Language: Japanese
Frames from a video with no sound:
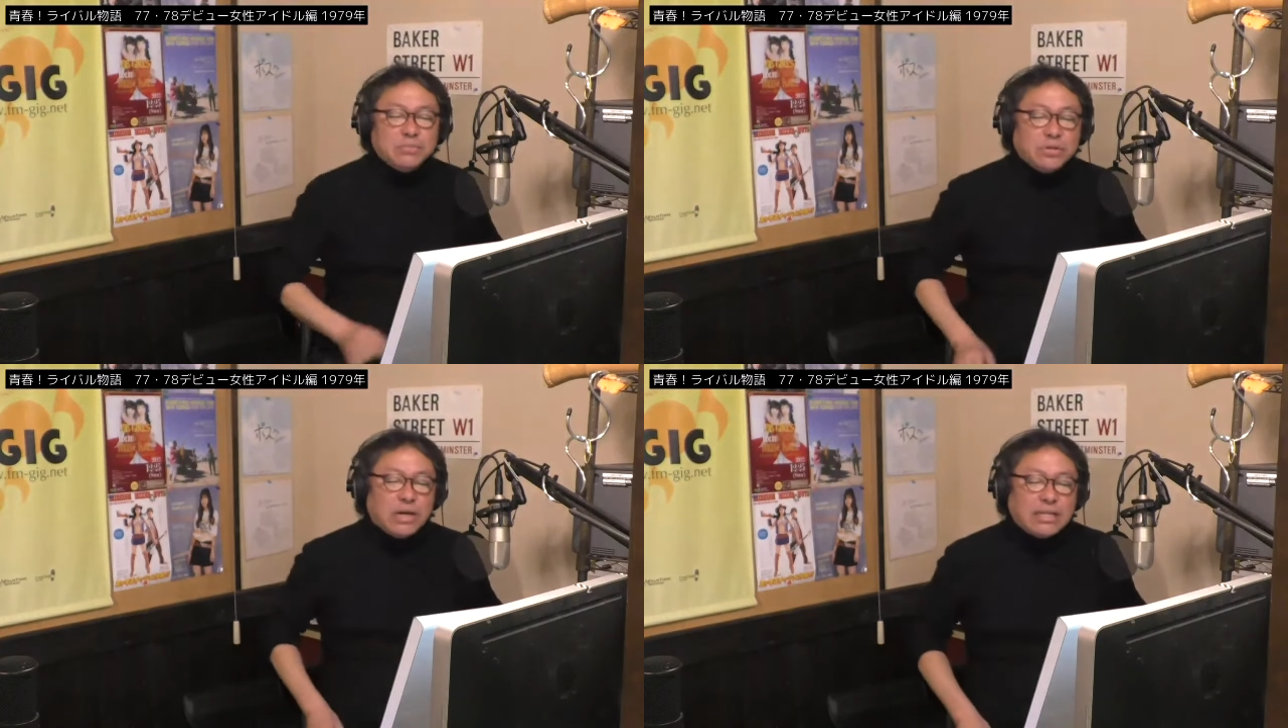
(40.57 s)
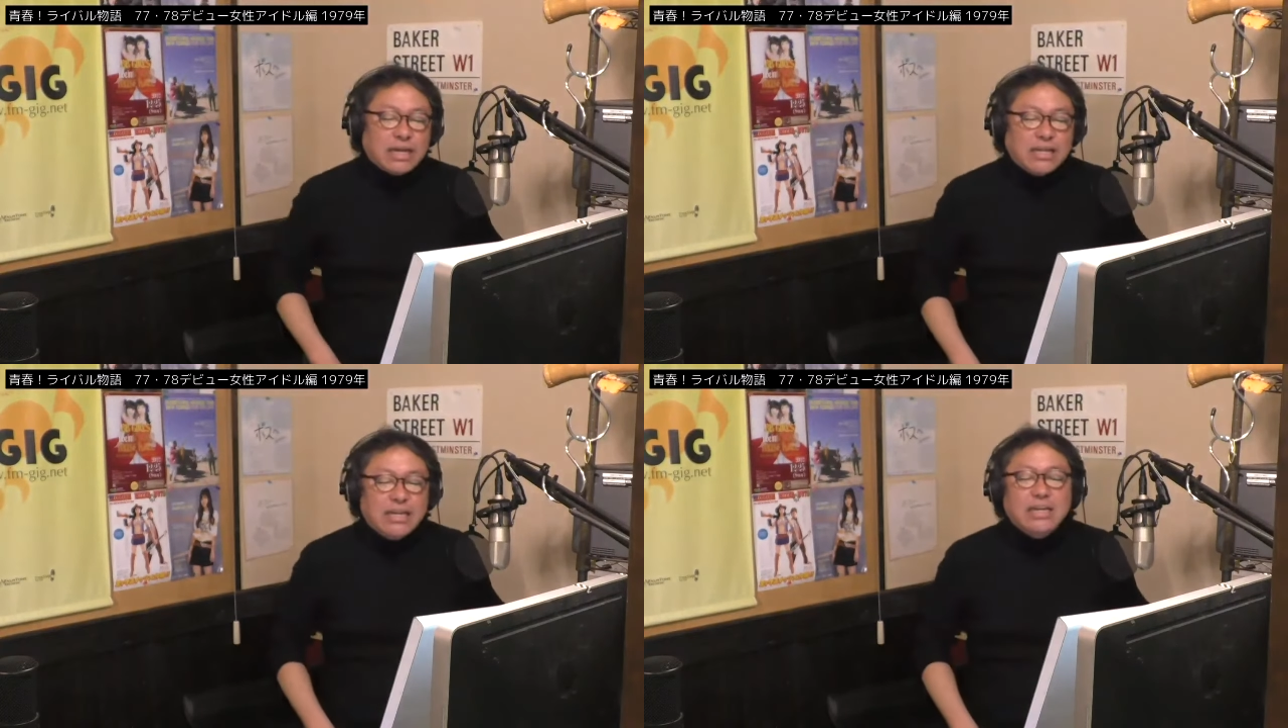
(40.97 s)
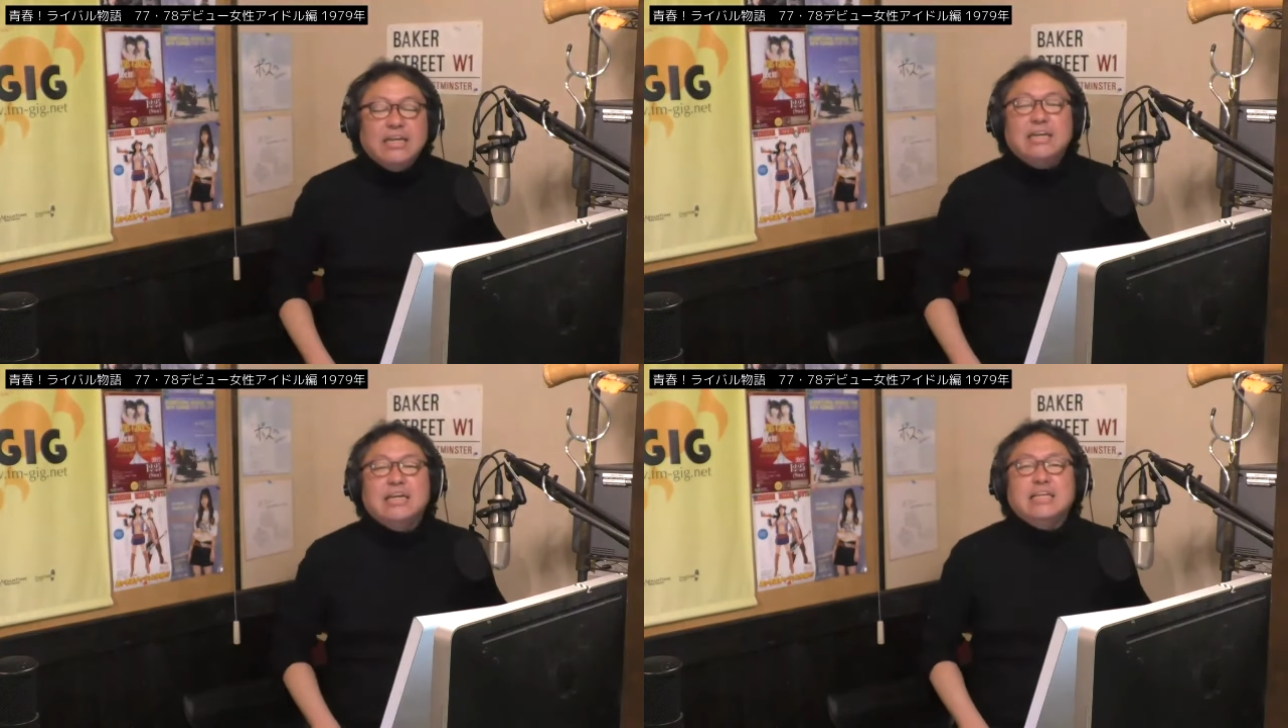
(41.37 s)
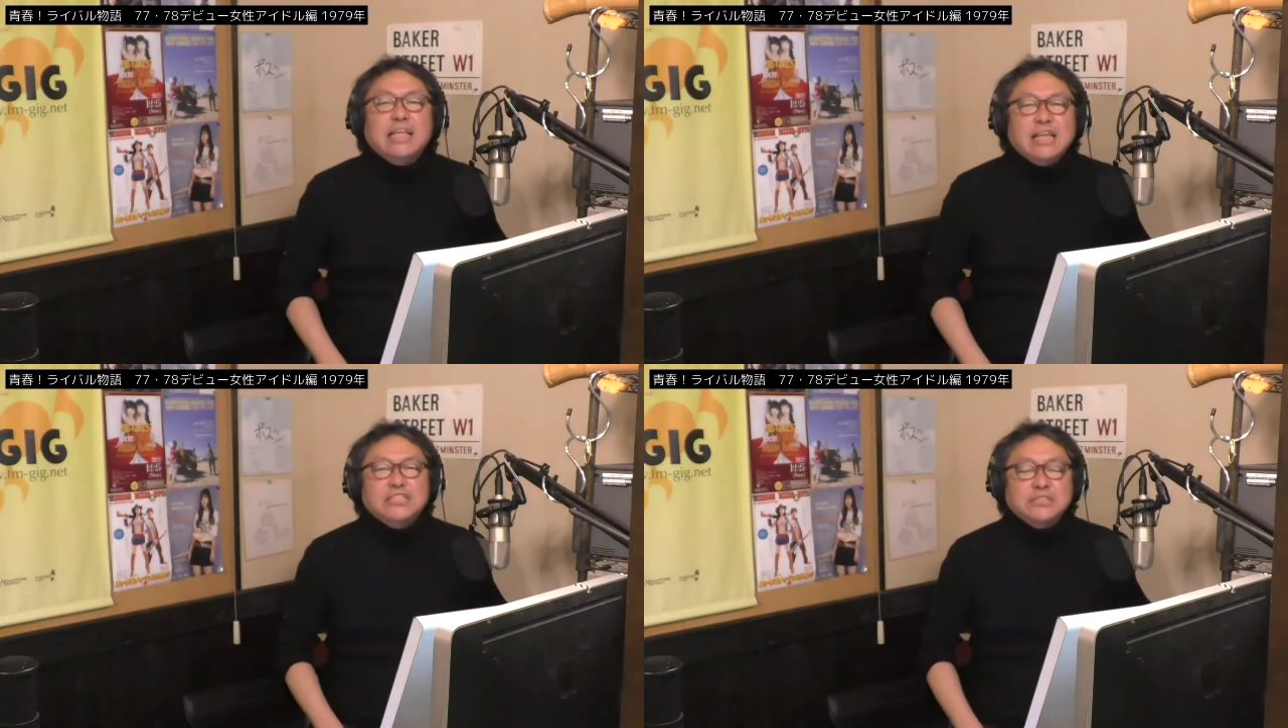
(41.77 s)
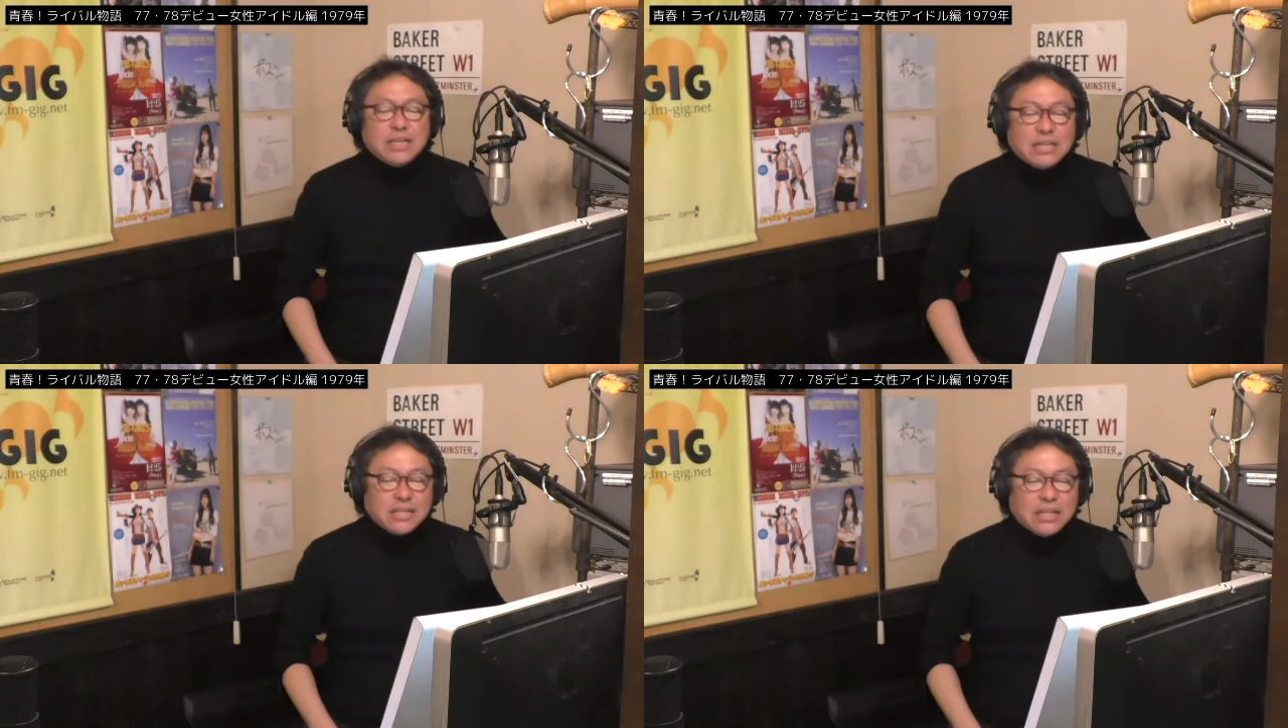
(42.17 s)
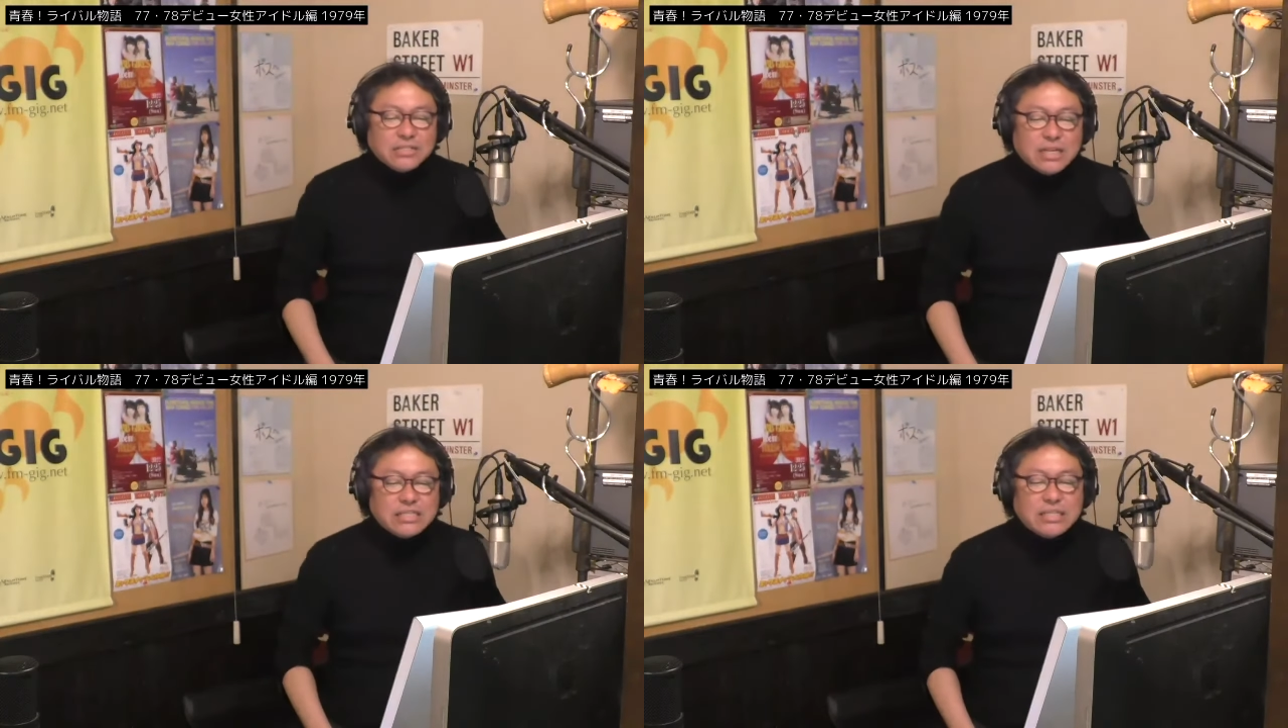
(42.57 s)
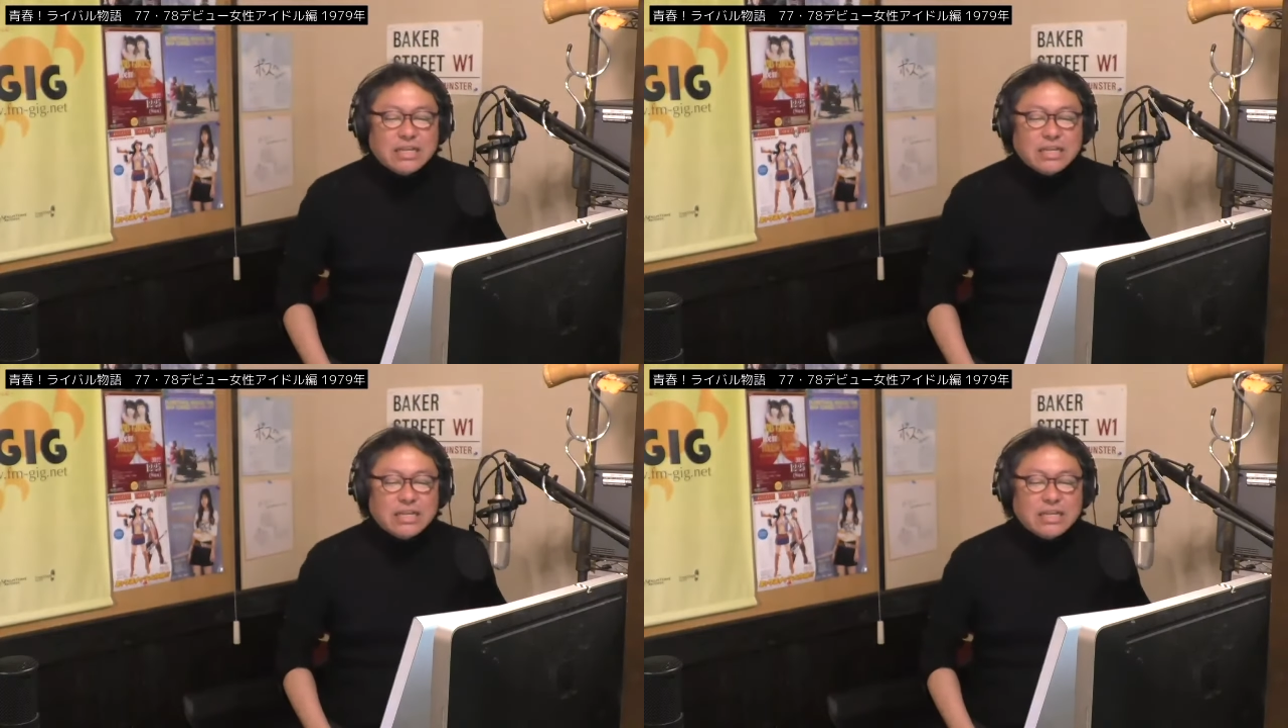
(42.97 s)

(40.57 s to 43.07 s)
物語7778